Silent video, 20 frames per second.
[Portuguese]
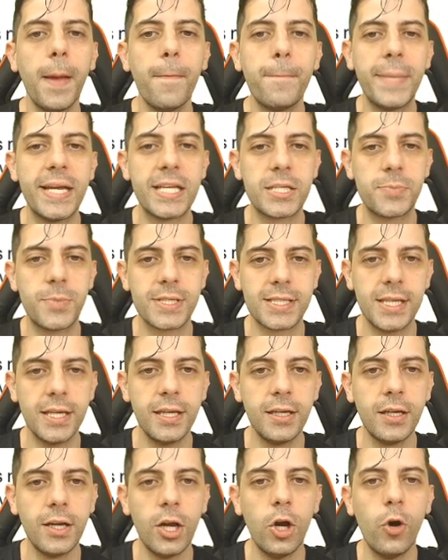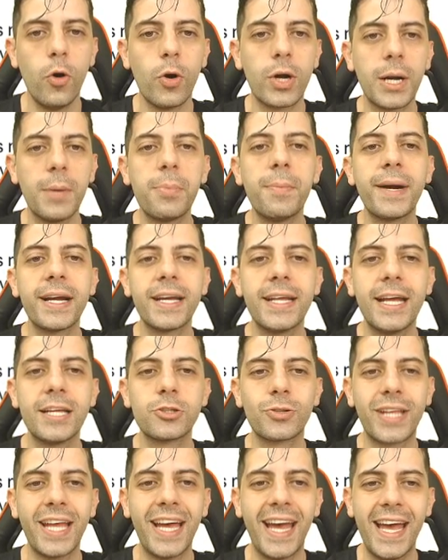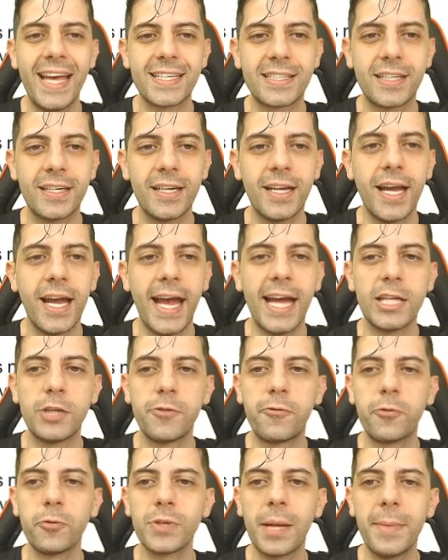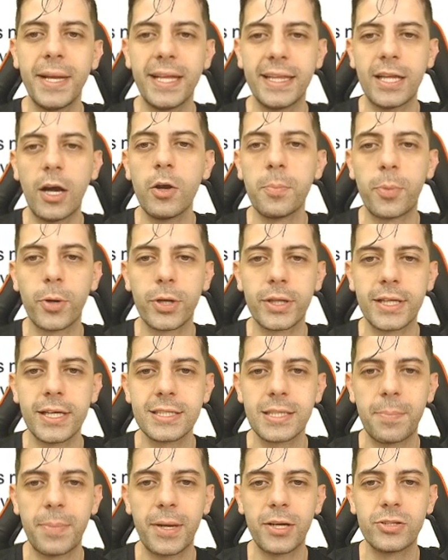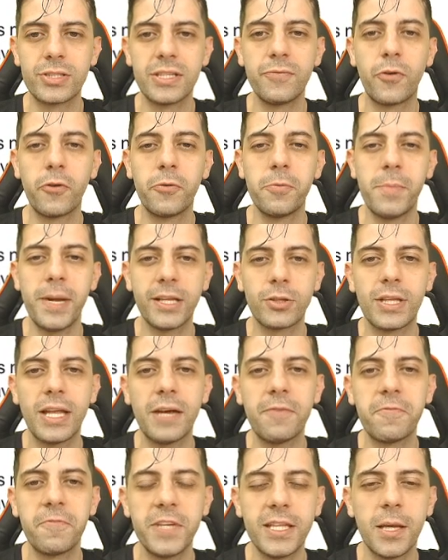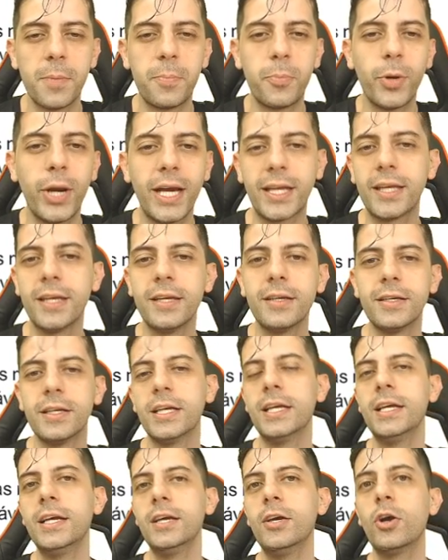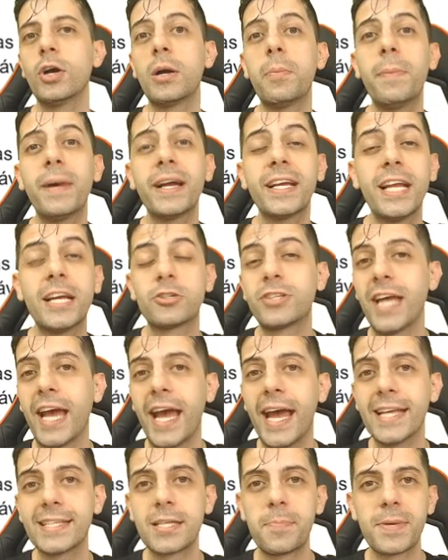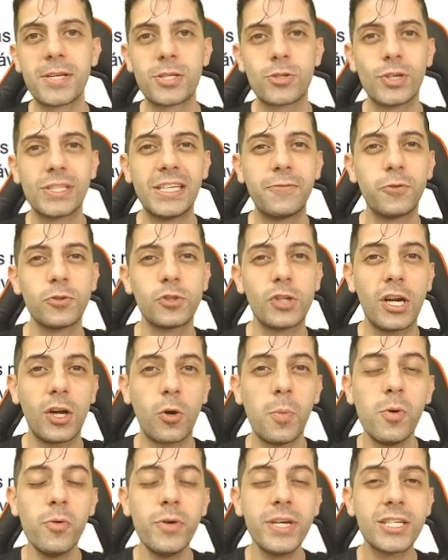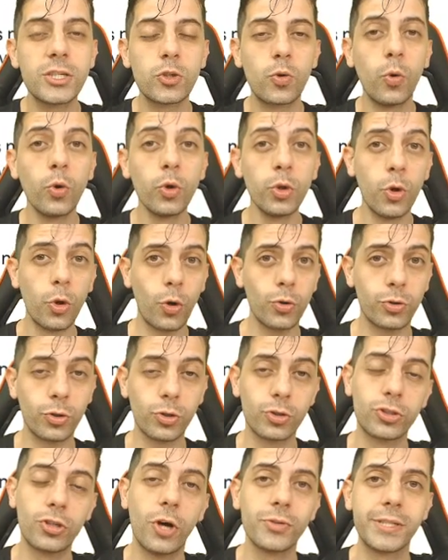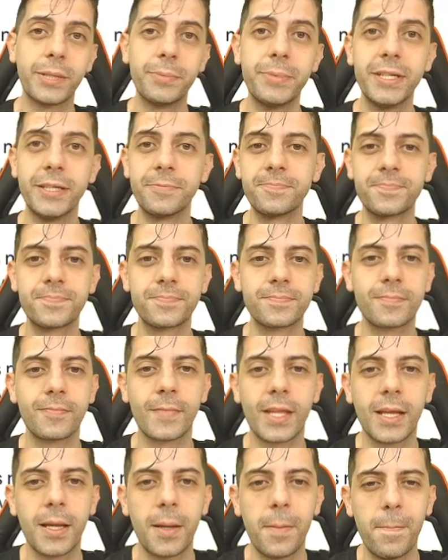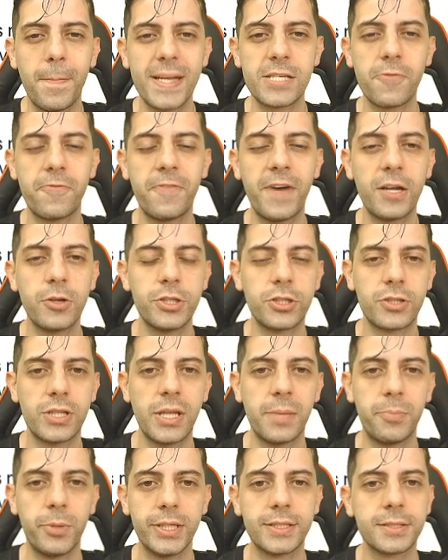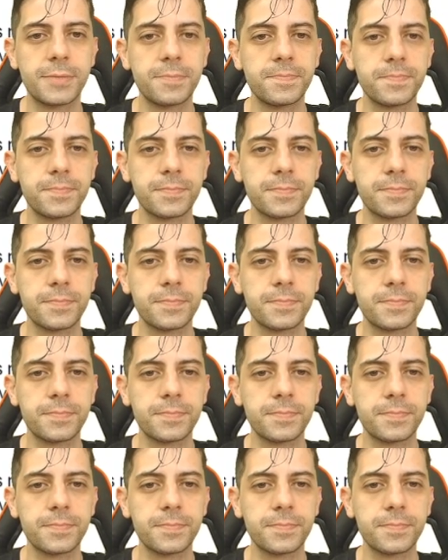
Mesmo assim, o campo magnético terrestre é de fundamental importância para o desenvolvimento da vida por aqui. O campo magnético terrestre, pessoas, ele funciona como um escudo contra o Sol, sabia? Mas eu falo disso depois.